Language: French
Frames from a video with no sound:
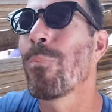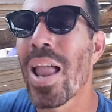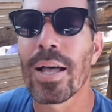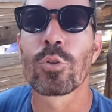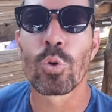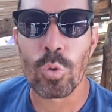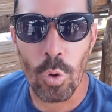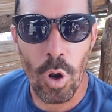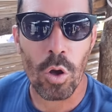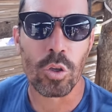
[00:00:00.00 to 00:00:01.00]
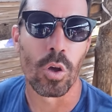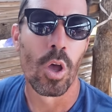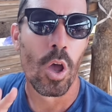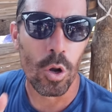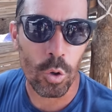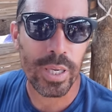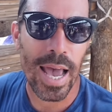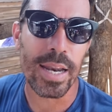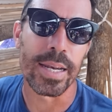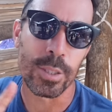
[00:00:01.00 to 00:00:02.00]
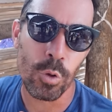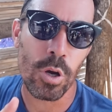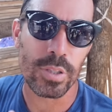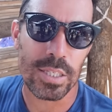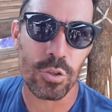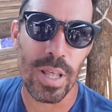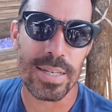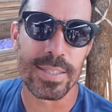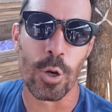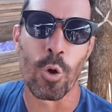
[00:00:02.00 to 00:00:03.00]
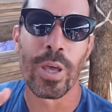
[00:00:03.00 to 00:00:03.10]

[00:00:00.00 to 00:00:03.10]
plein d'autres langues locales. Les deux langues nationales, c'est le